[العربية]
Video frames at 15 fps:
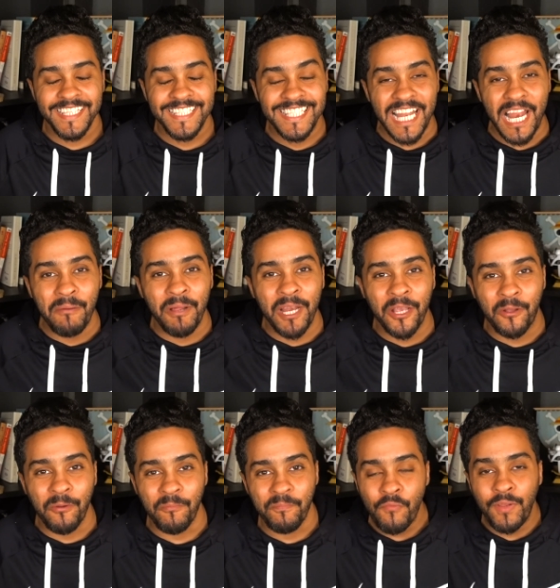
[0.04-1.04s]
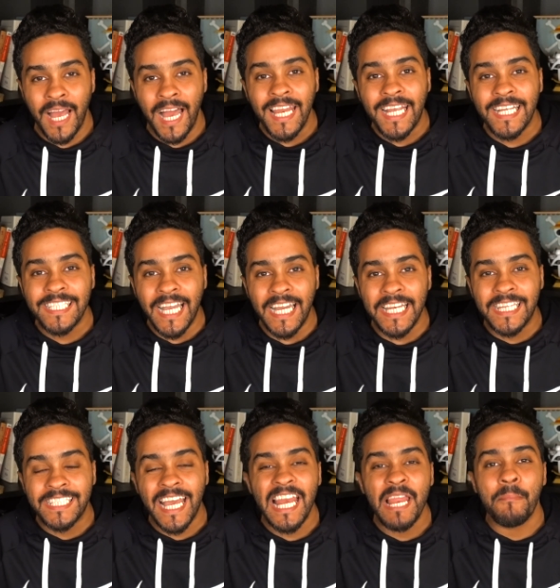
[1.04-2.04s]
السلام عليكم في الحلقة دي
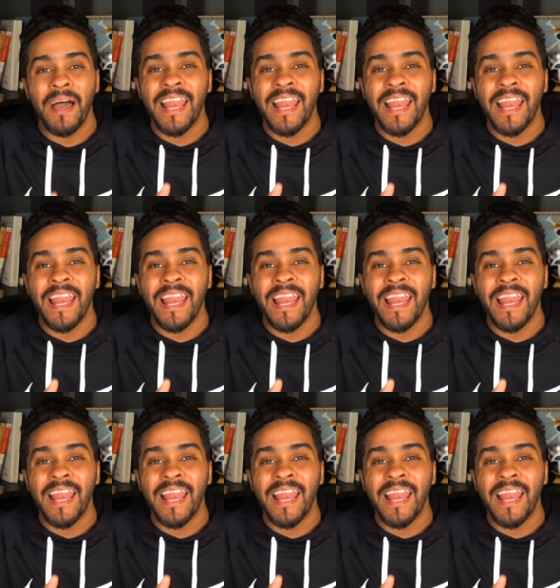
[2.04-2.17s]
حنتكلم